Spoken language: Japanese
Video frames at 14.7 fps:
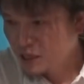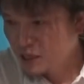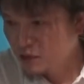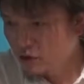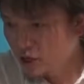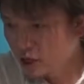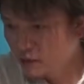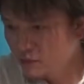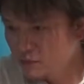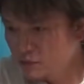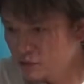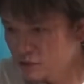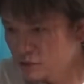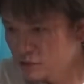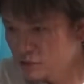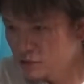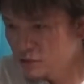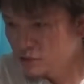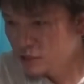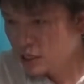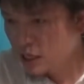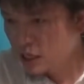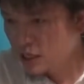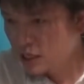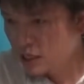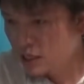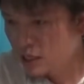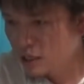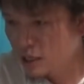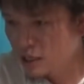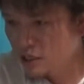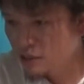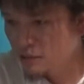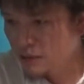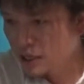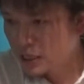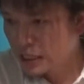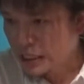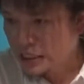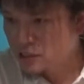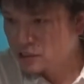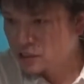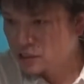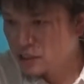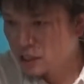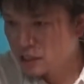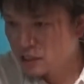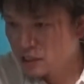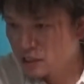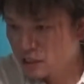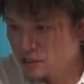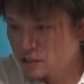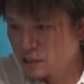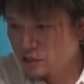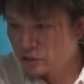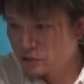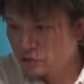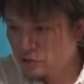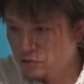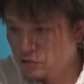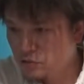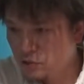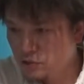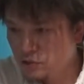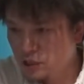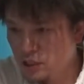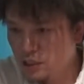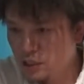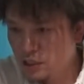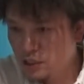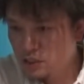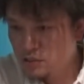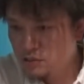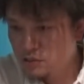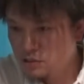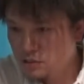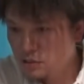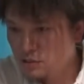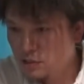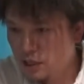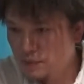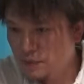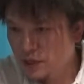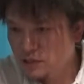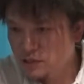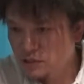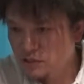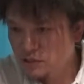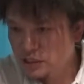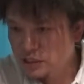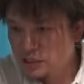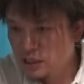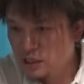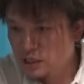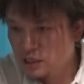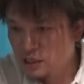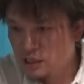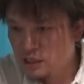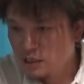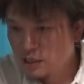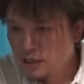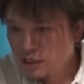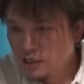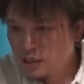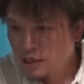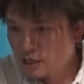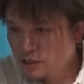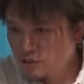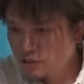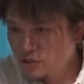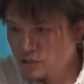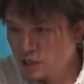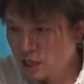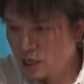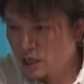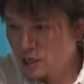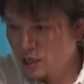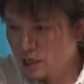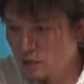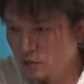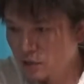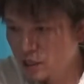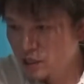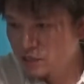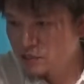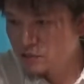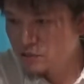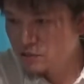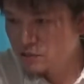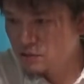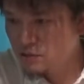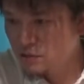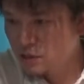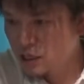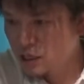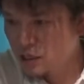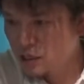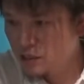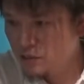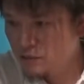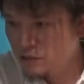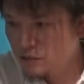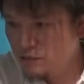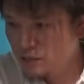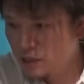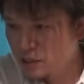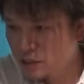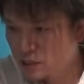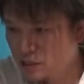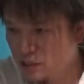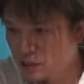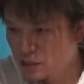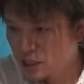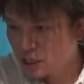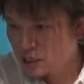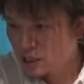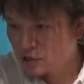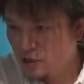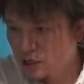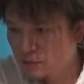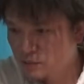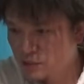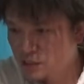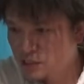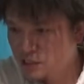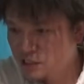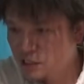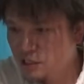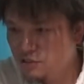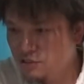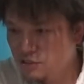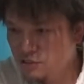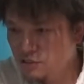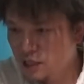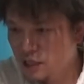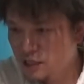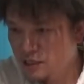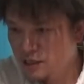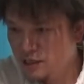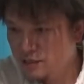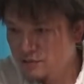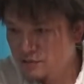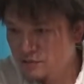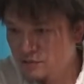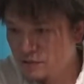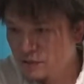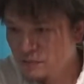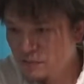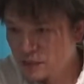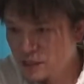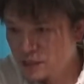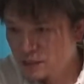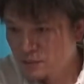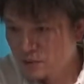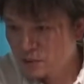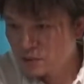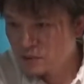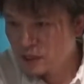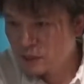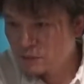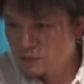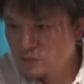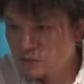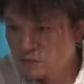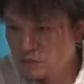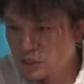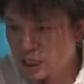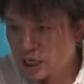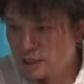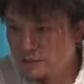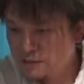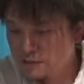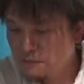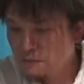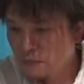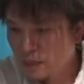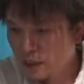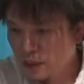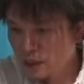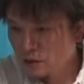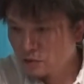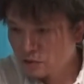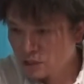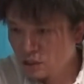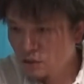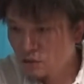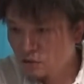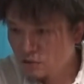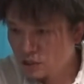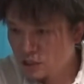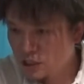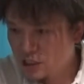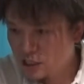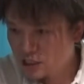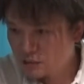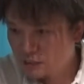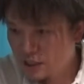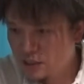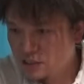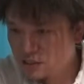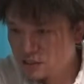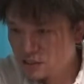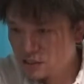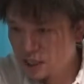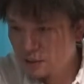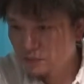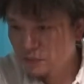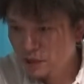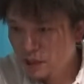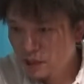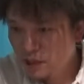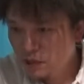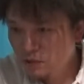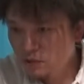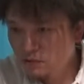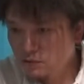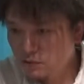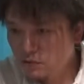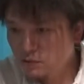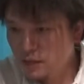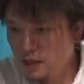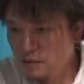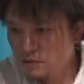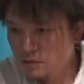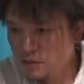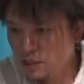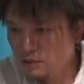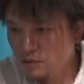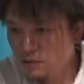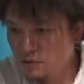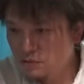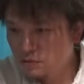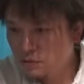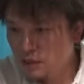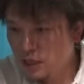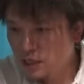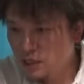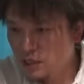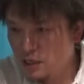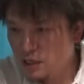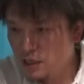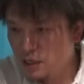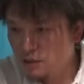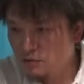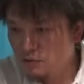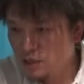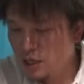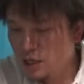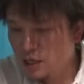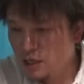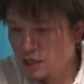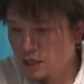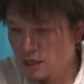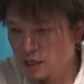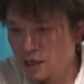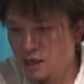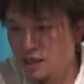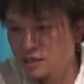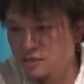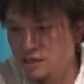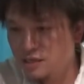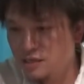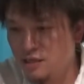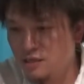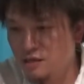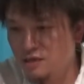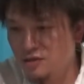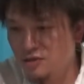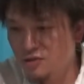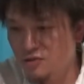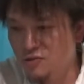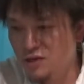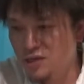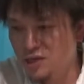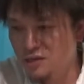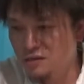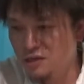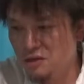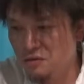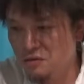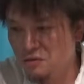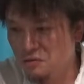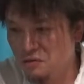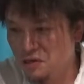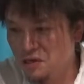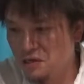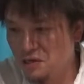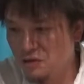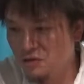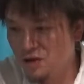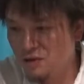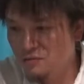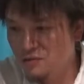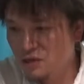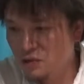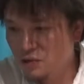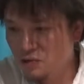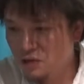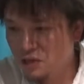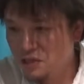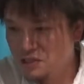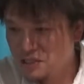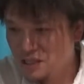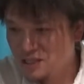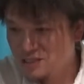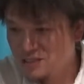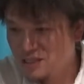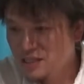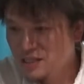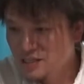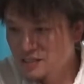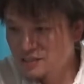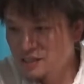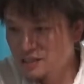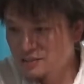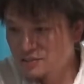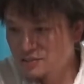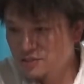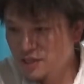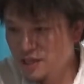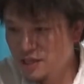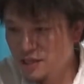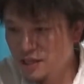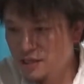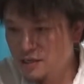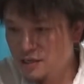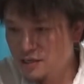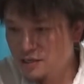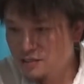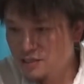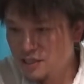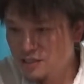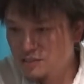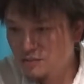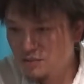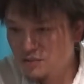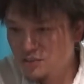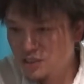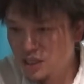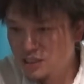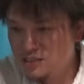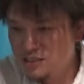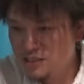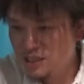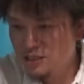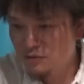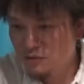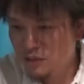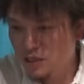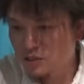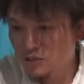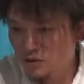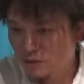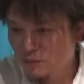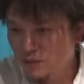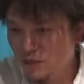えドラムが、えデリック・マッキンジーさんです。1996年リリース、えバーチャル・インサニティ。えそして、え同じくデリック・マッキンジーさんがドラムです。2010年リリース、ジャミロクワイ、ブルース・カイズ。えこちらをお送りいたしました。6曲目、ジャミロクワイからの流れで、ああ、絶対影響を受けているだろうというわけで、ドラムは OK さんです。2017年リリース、サチモスでシーウィート。